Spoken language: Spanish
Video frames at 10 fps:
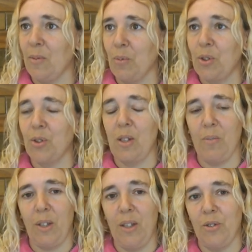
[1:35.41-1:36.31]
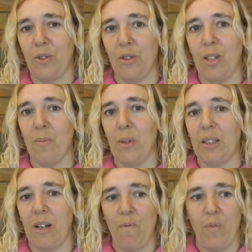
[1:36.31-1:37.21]
Como yo siempre digo, yo siempre
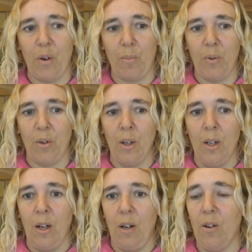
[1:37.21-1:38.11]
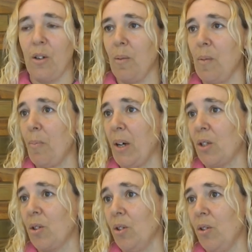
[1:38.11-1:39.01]
transformo lo que me
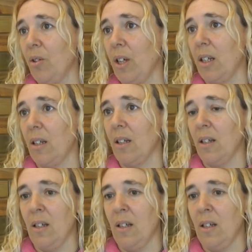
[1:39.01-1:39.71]
pasó en,